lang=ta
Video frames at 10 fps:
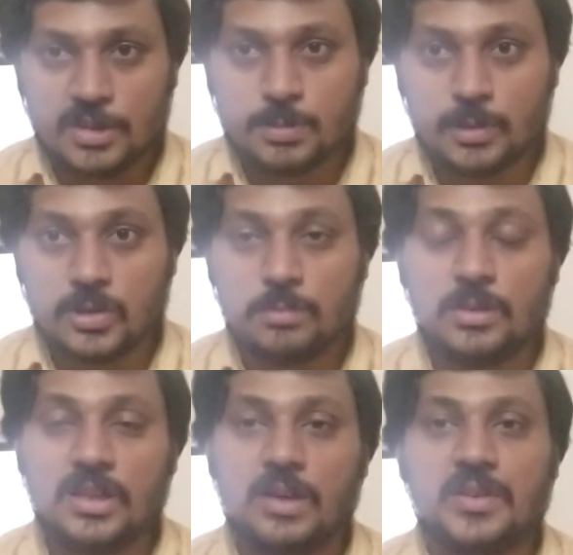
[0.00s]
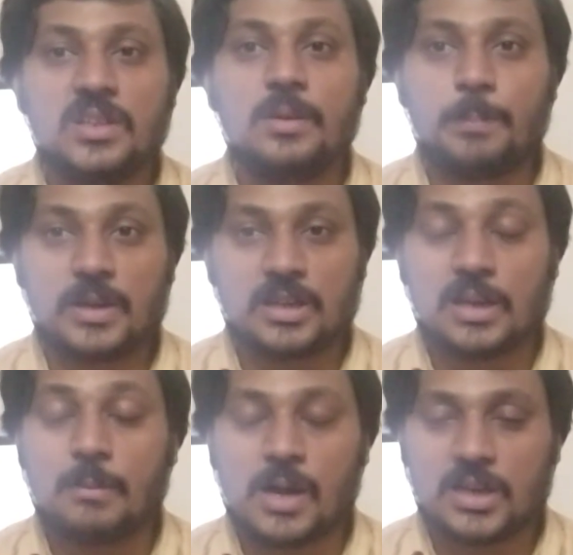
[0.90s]
இன்வெஸ்ட்மெண்ட்டும் நீங்கள் வந்து
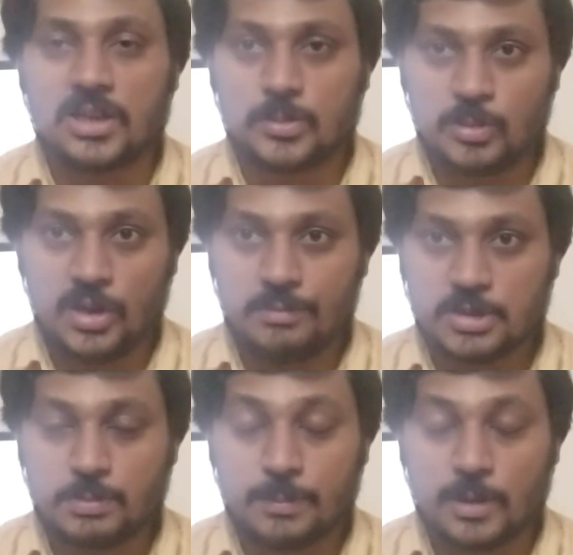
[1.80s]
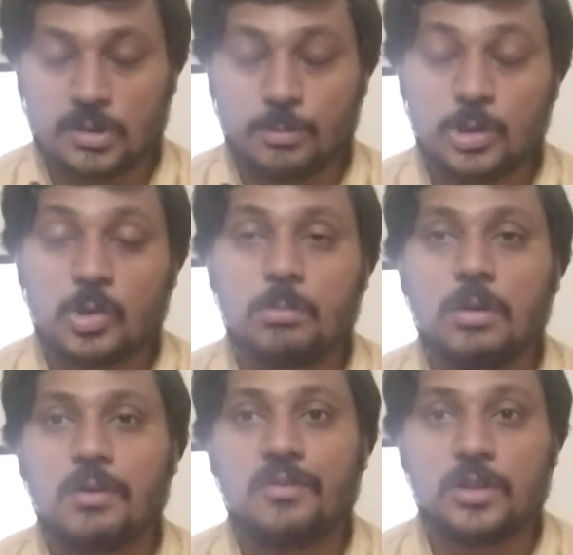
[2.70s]
பண்ணலாம் ஆனால் கிரிப்டோ இன்வெஸ்ட்மெண்ட் பண்ணும்போது
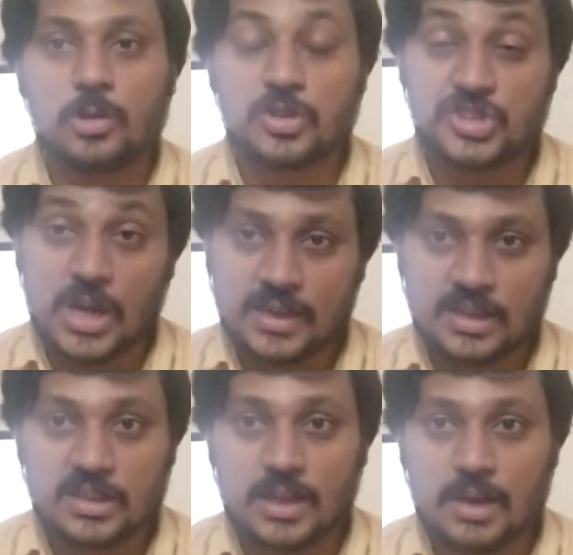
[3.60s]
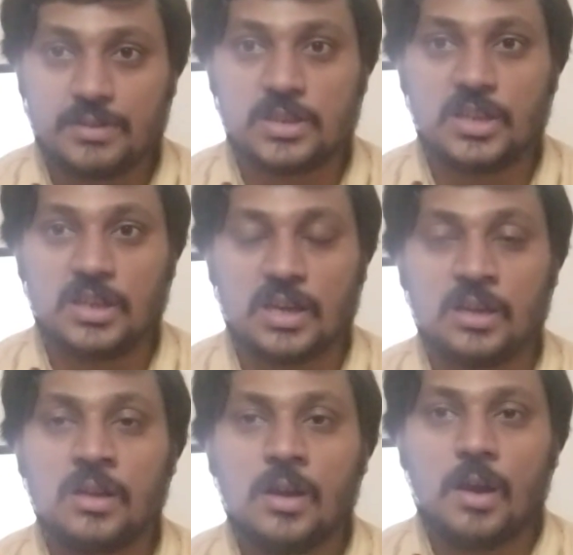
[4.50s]
ரொம்பவே வந்து ஒரு ஜாக்கிரதையாக வந்து
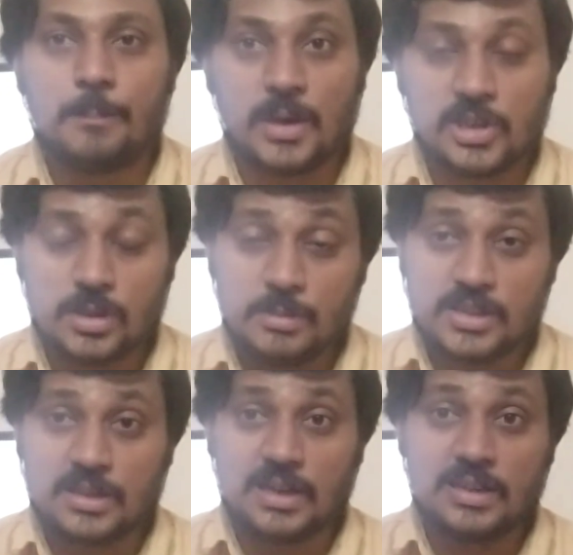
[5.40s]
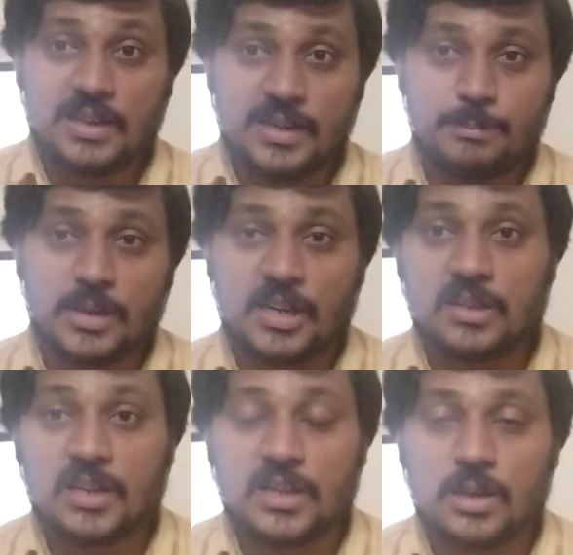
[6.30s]
நீங்கள் பண்ணணும் இதெல்லாம் லேர்ன்
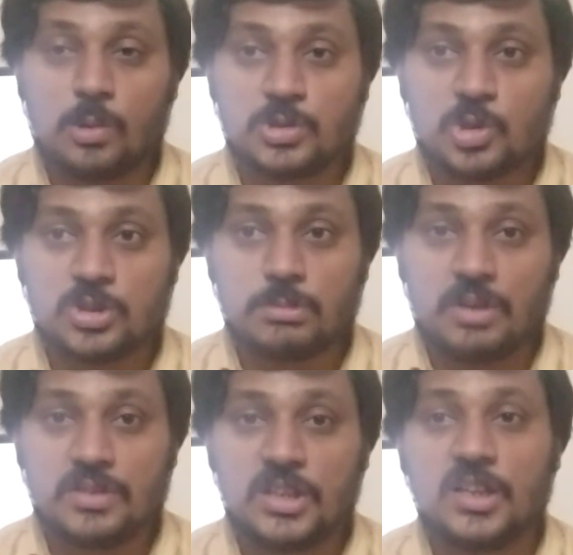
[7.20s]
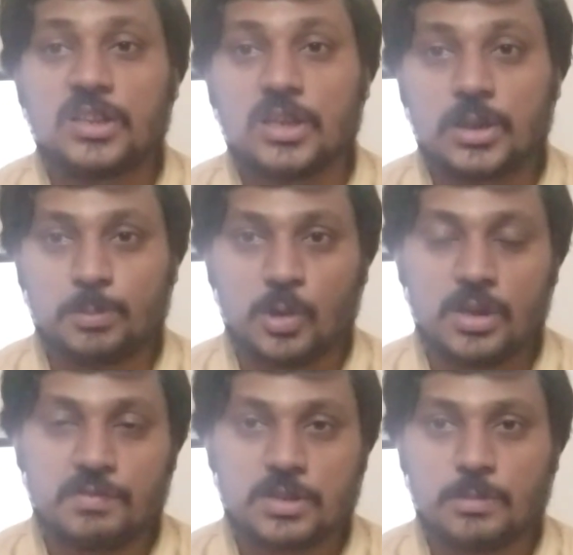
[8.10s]
பண்ணிட்டு தான் நீங்கள் கொஞ்சம் கொஞ்சமாக வந்து நீங்கள் இந்த கிரிப்டோ
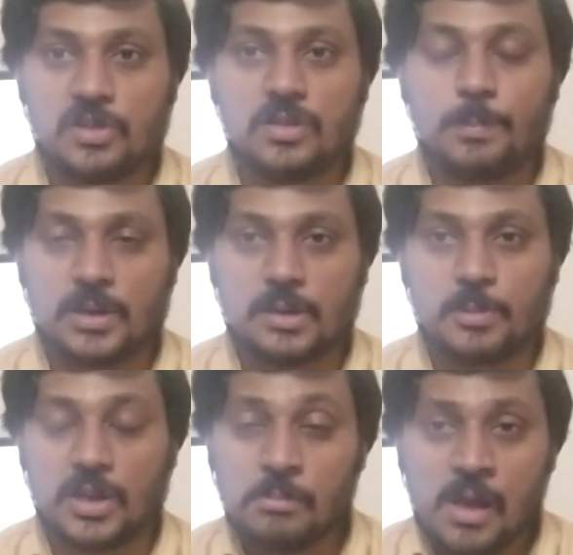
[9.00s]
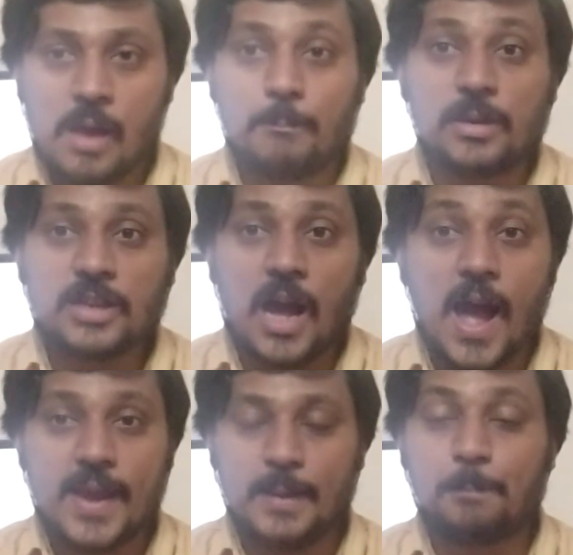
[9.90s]
இன்வெஸ்ட்மெண்ட் வந்து பண்ண முடியும் பட்
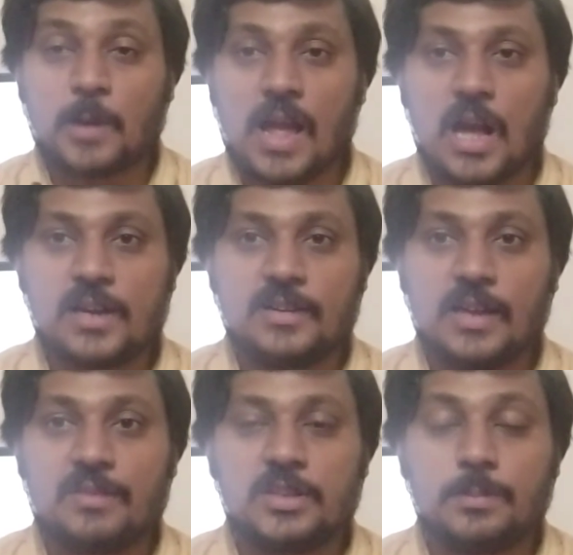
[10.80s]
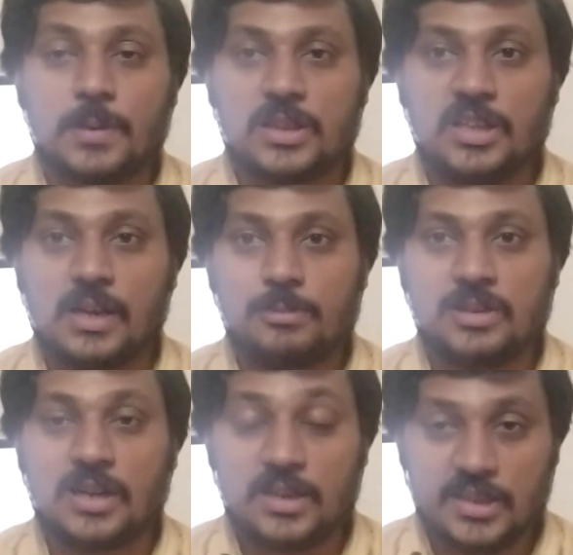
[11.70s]
ஹை ப்ரையாரிட்டியாக வந்து பார்த்தீங்க
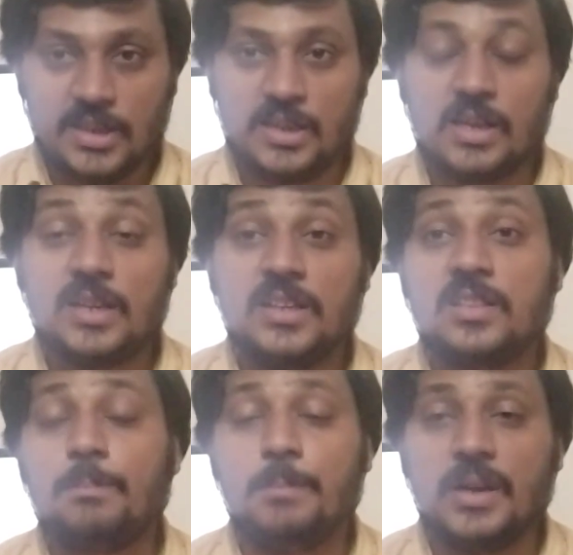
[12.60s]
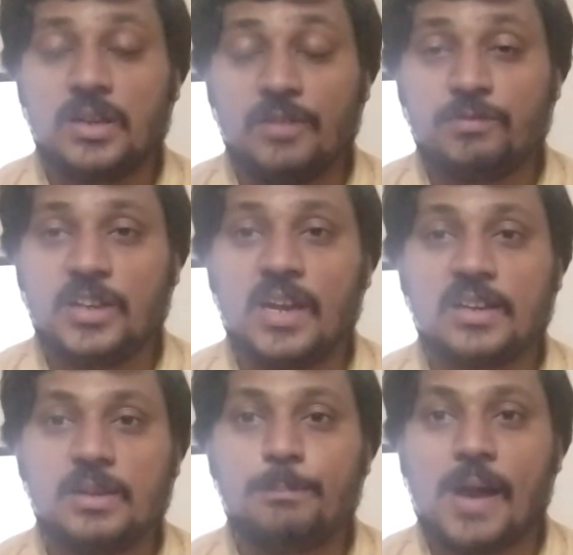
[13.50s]
அப்படின்னா நீங்கள் இந்த பிங் நிஃப்டி
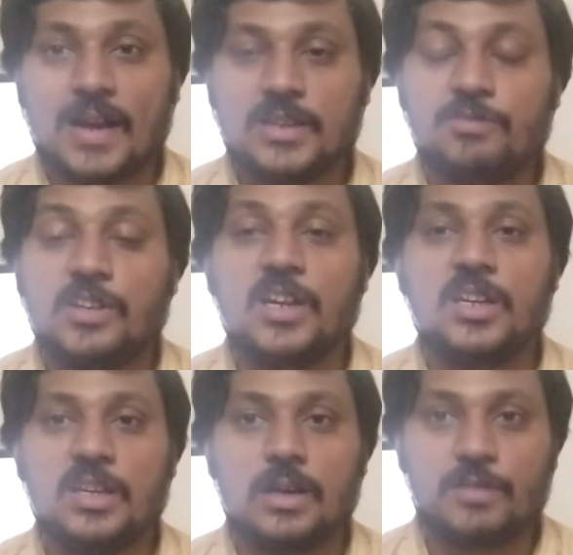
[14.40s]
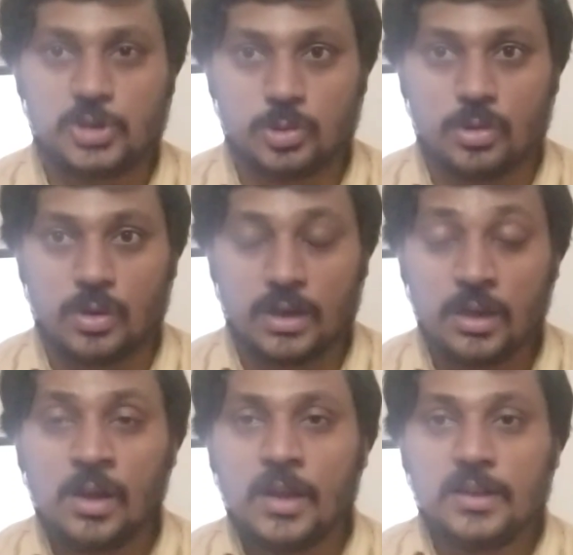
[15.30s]
அண்டு பேங்க் நிஃப்டியை நீங்கள் வச்சுக்கோங்க
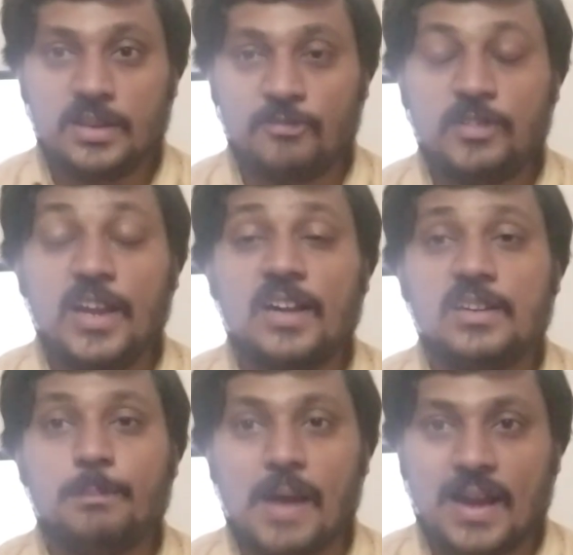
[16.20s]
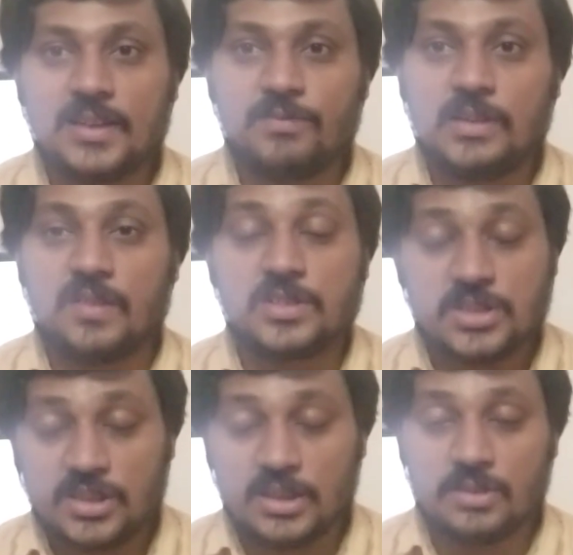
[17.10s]
நிஃப்டி அண்டு பேங்க் நிஃப்டியை
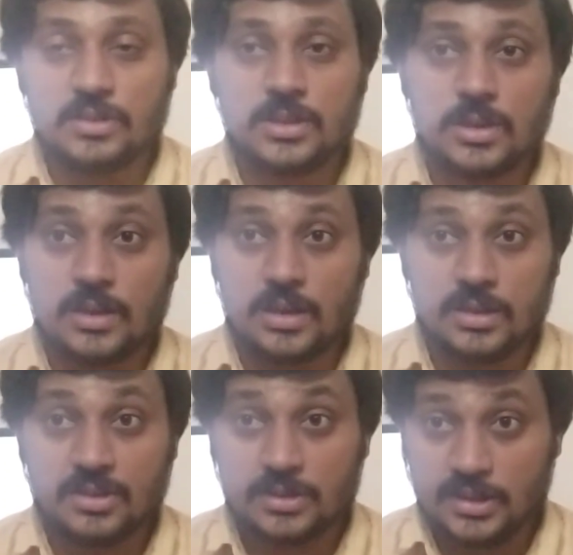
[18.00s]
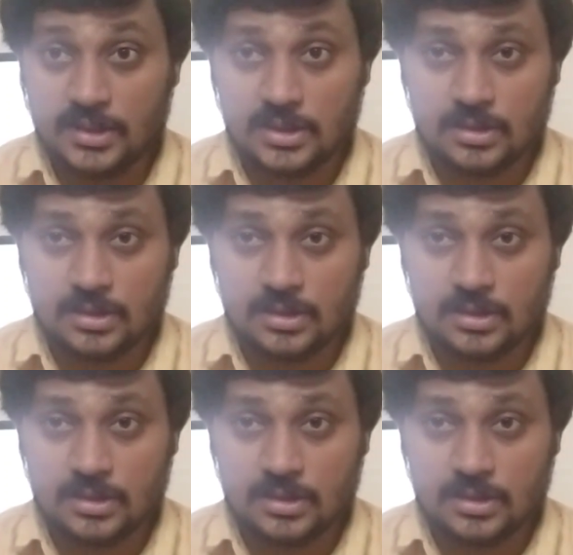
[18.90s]
வச்சு நீங்கள் வந்து இதை வந்து